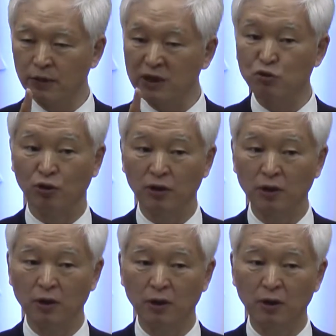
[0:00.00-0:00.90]
기준,
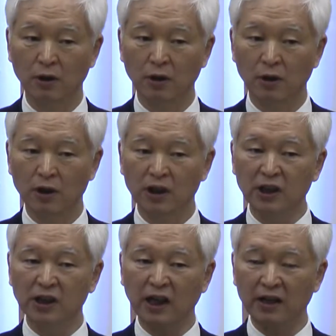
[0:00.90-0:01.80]

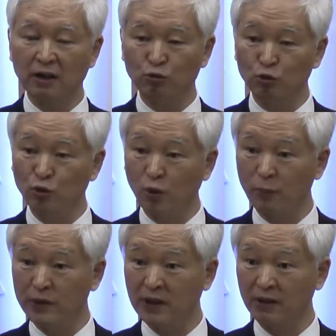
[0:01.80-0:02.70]
인간의
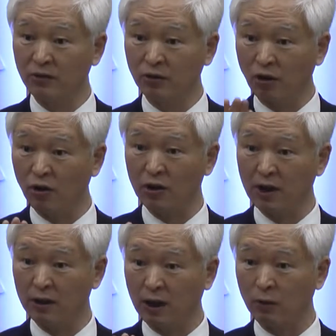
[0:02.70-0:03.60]
눈높이에서
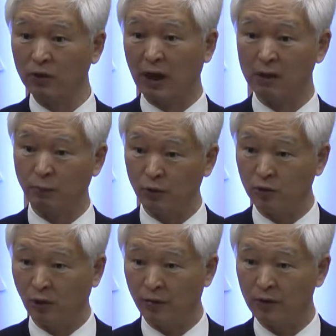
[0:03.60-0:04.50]
선하다고 나를
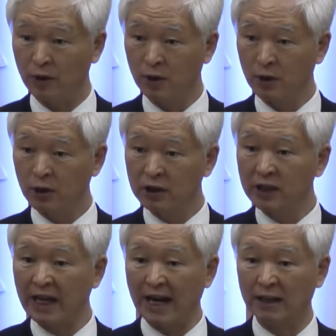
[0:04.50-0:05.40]
보는 것,
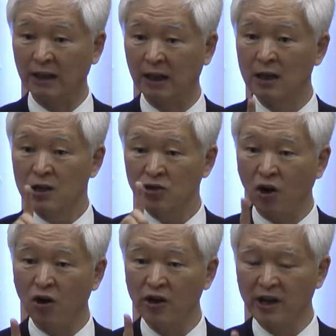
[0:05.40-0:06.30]
그게 아니다.
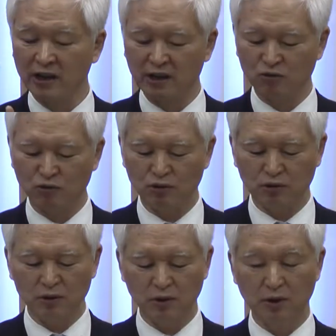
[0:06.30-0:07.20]
선의
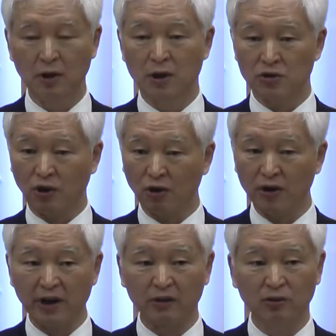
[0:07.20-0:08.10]
기준은,
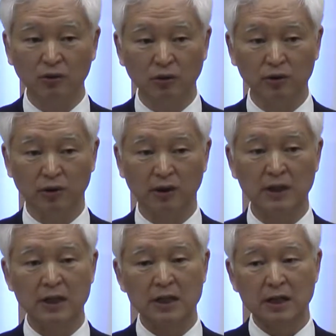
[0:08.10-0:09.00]
선의 근원은
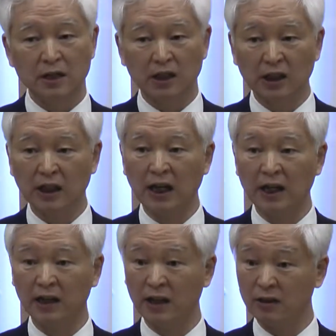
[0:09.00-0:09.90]

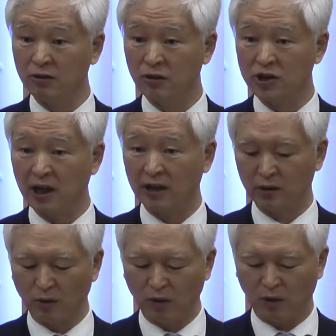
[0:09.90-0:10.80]
인간에게 있는 것이
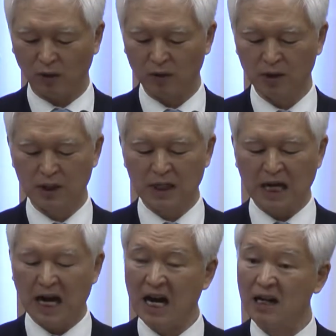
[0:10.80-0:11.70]
아니고
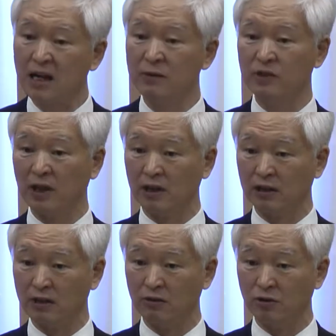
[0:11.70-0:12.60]
하나님께
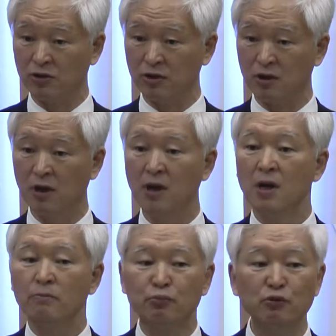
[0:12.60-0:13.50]
있다는 것을
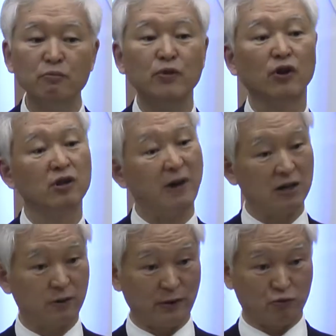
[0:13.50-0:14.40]
분명히
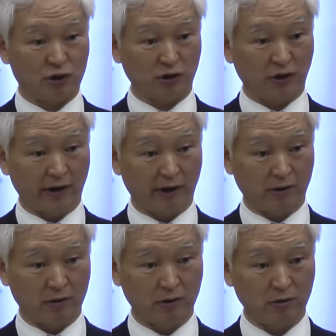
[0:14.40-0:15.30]
말씀해 주신
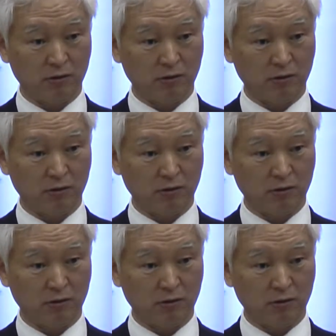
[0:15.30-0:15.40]
거예요.